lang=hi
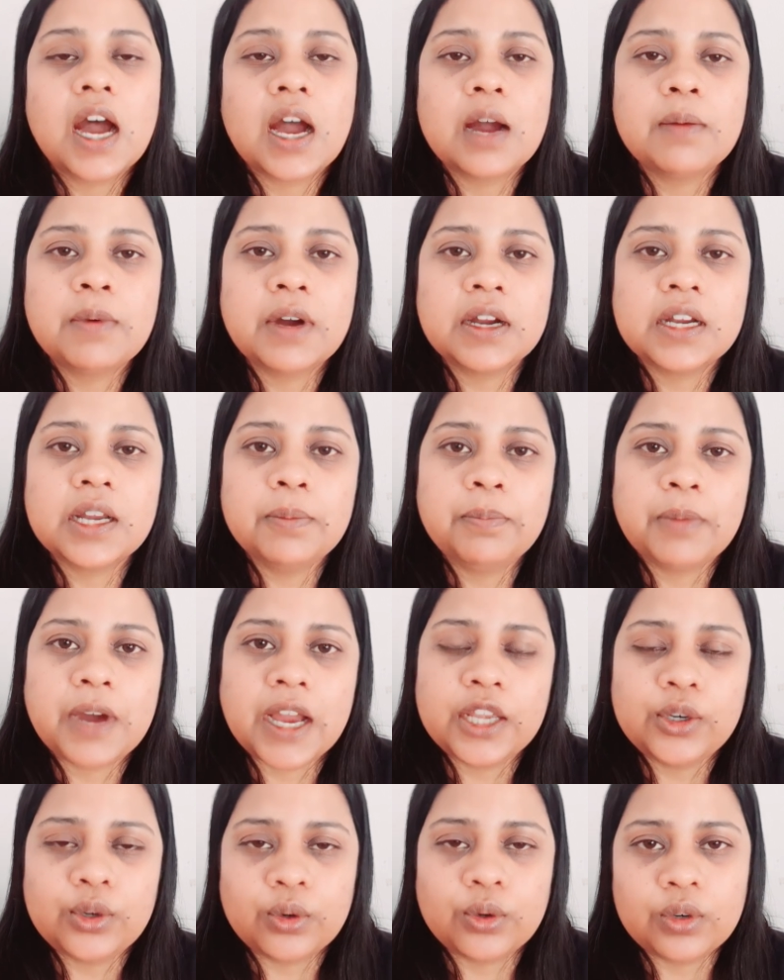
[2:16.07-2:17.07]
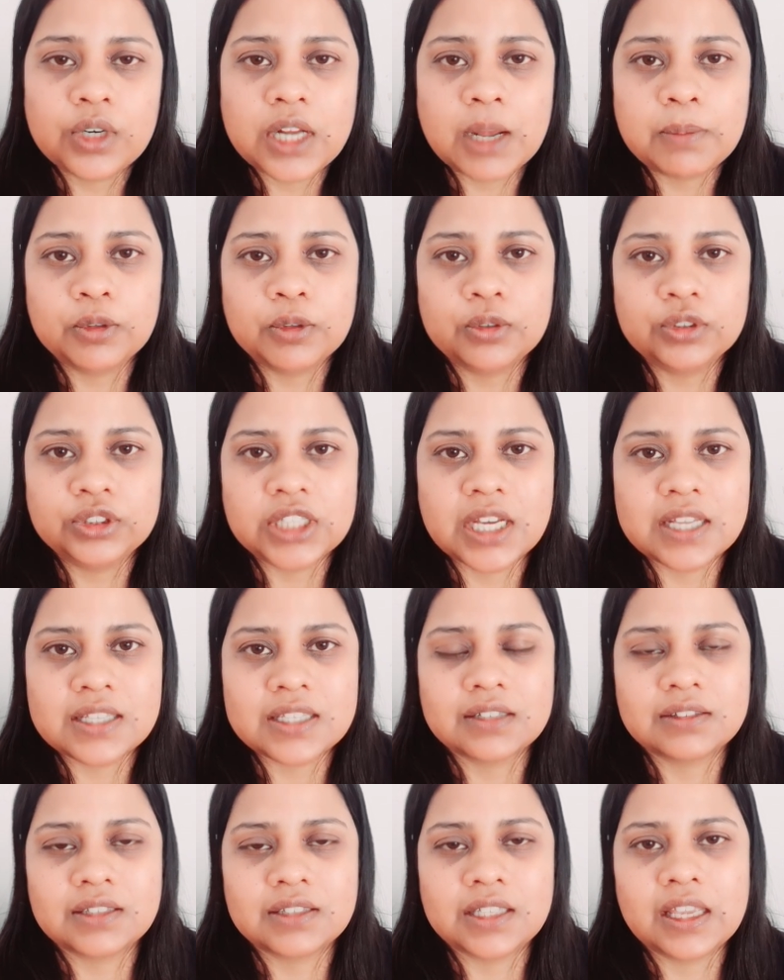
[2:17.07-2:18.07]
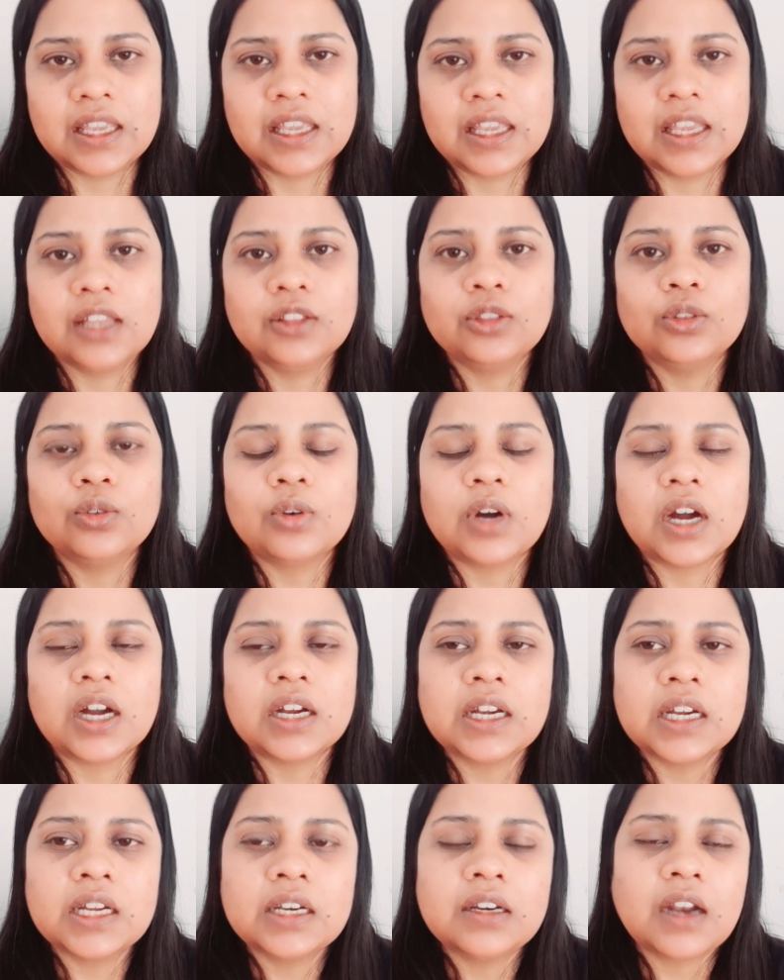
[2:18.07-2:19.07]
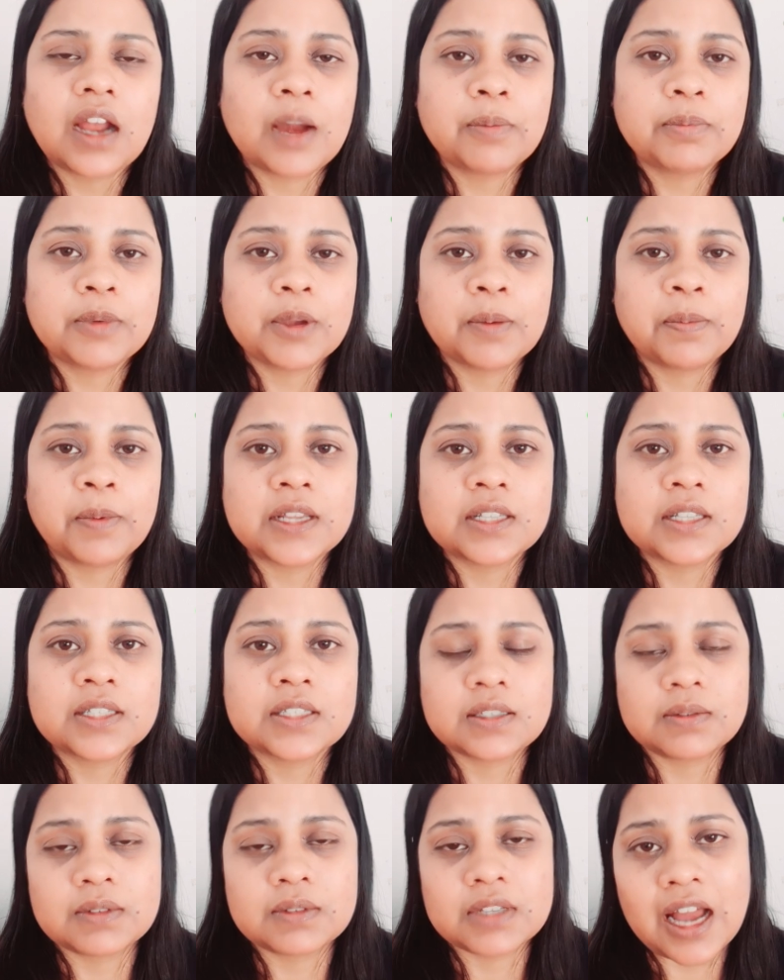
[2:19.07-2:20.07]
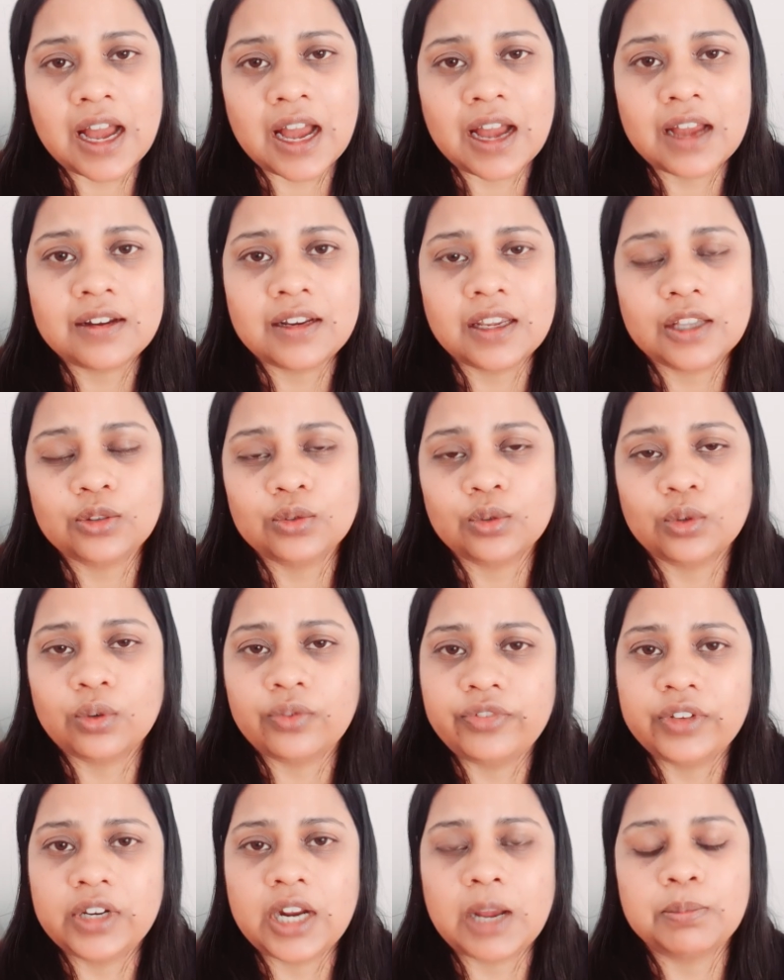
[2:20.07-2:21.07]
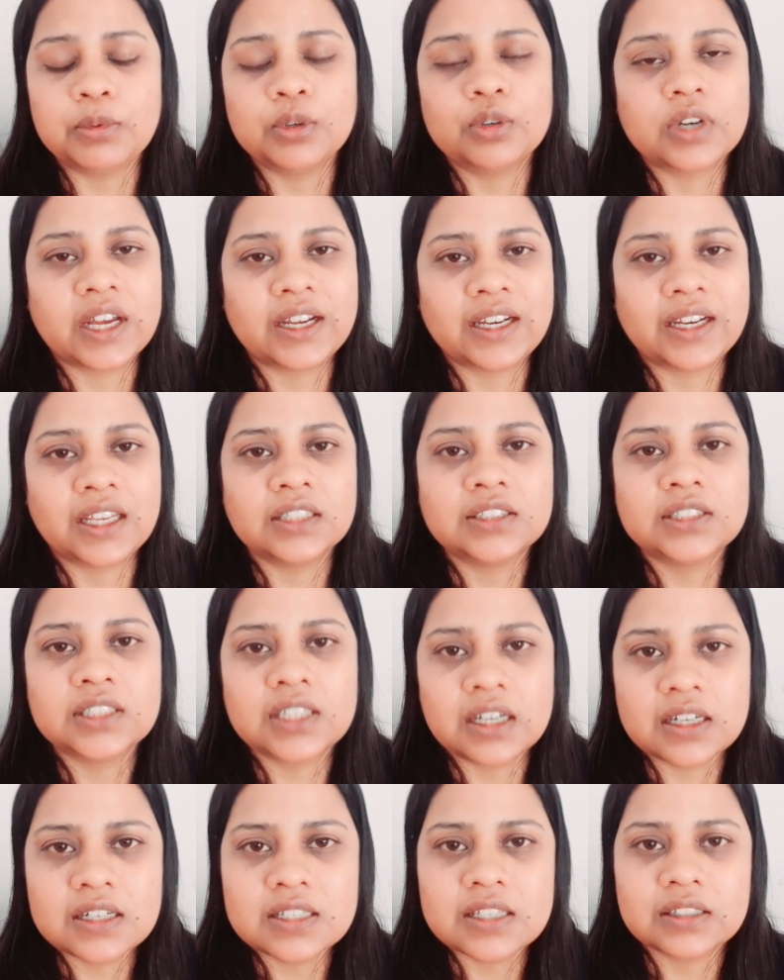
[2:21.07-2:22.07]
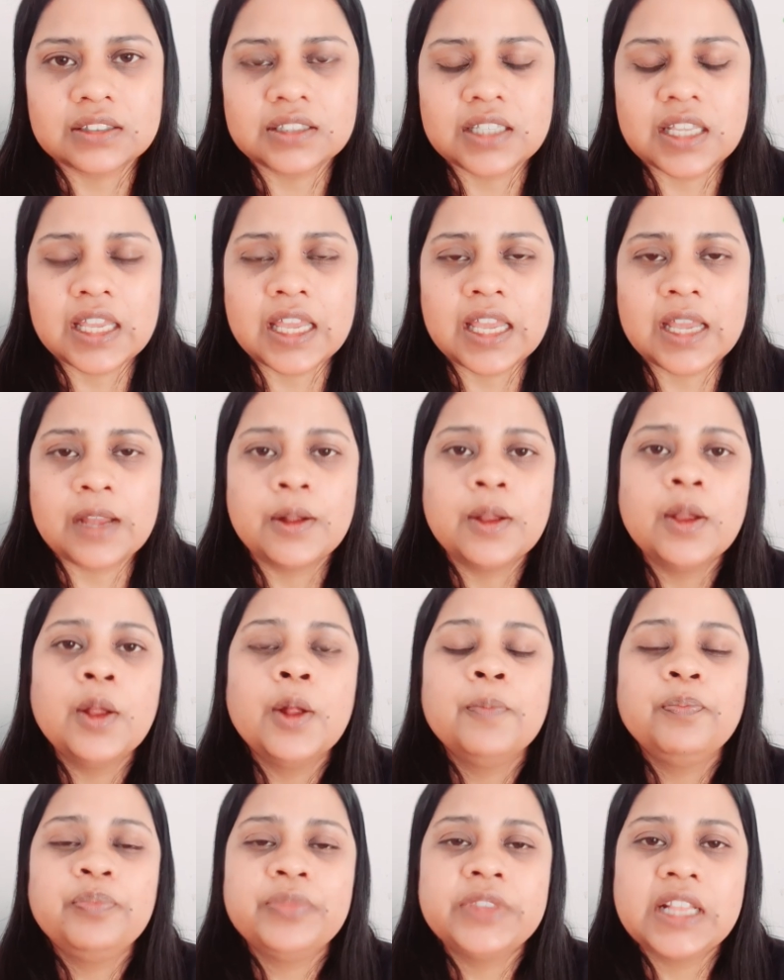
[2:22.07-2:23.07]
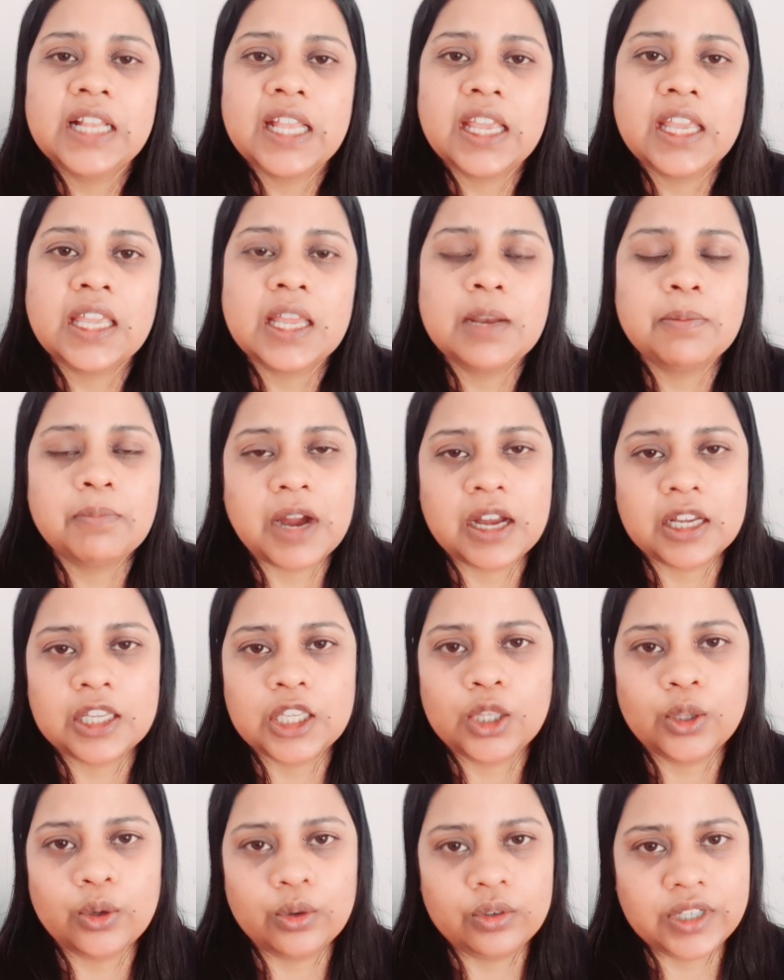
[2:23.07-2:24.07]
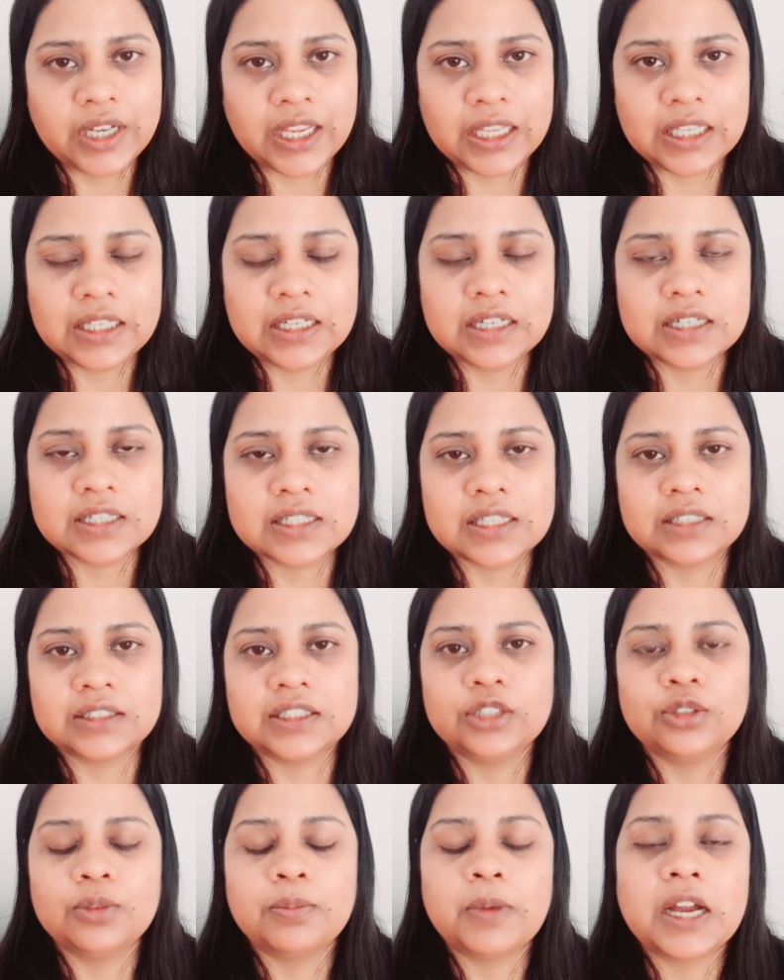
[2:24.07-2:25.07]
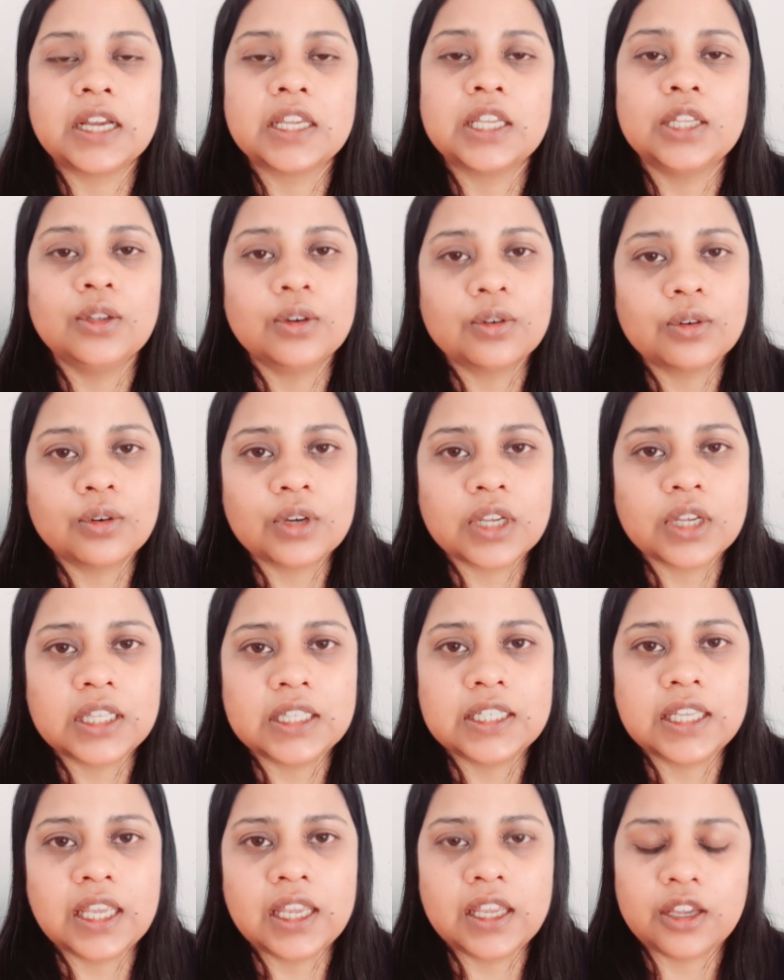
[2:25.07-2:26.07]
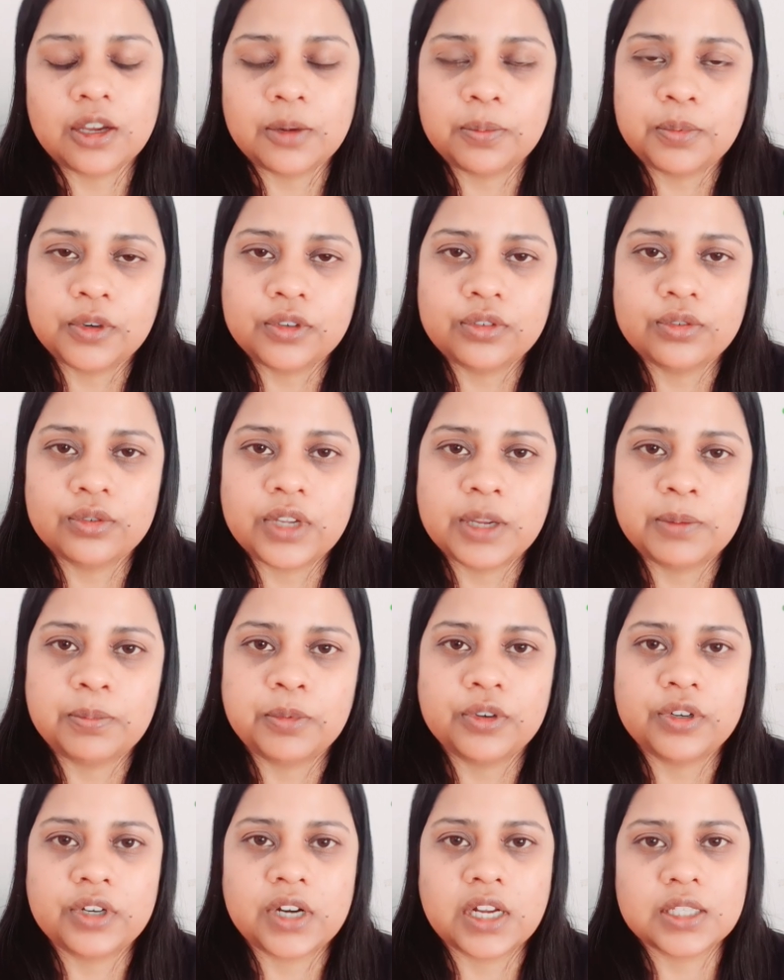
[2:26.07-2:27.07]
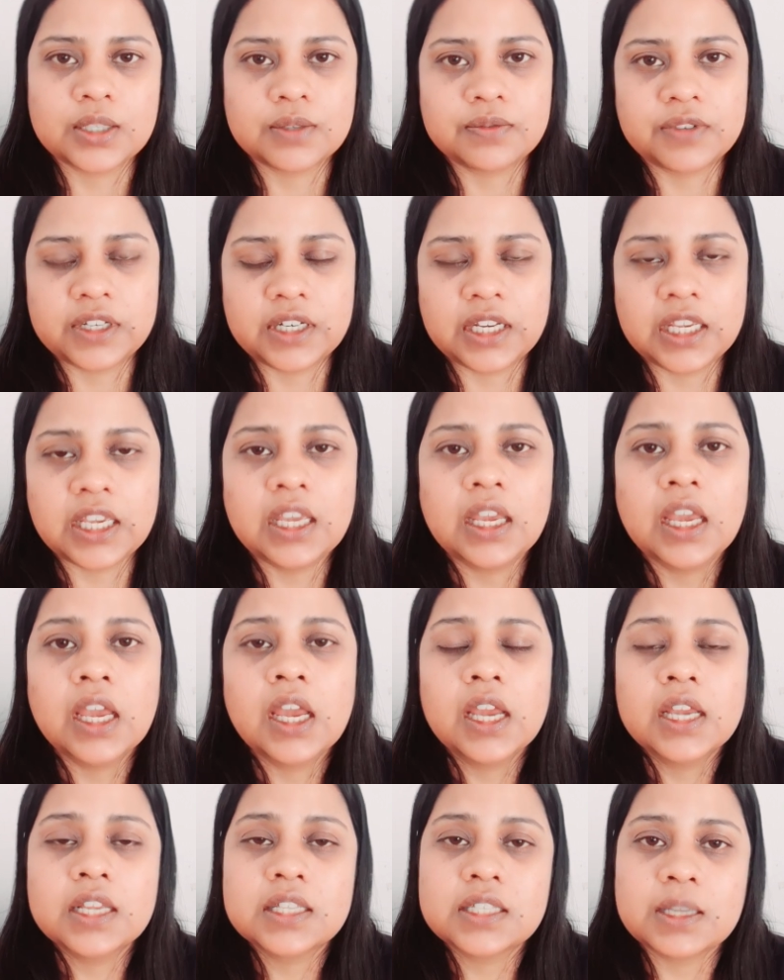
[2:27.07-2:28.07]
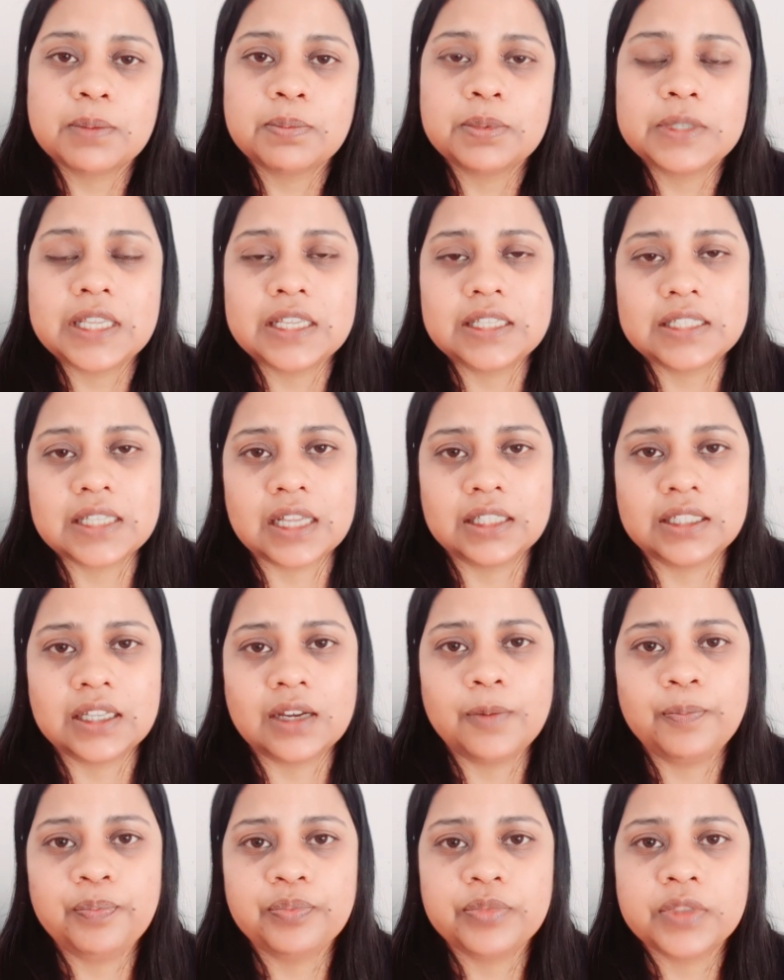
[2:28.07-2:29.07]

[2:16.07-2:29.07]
अब अगर बाई रोड आप लोग जा सकते हैं तो अगर आपके पास कार है तो फिर आप लोग अरेंज कर सकते हैं लेकिन बाकी लोग नहीं कर सकते तो बाकी लोगों के लिए एयरपोर्ट टू एयरपोर्ट ट्रांसफ़र ही सबसे ज़्यादा